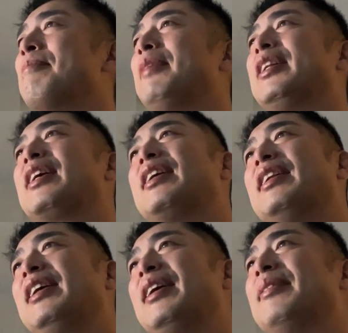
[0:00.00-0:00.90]
まあ、だから
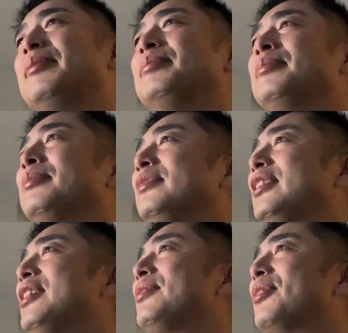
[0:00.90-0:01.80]
ね
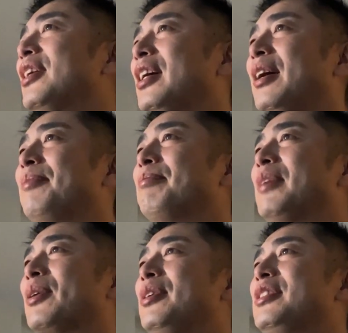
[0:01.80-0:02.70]
なんつうのかな、
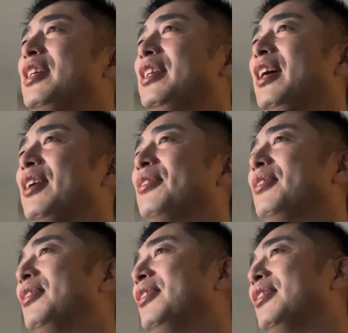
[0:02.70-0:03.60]
まあ、こいつらねあの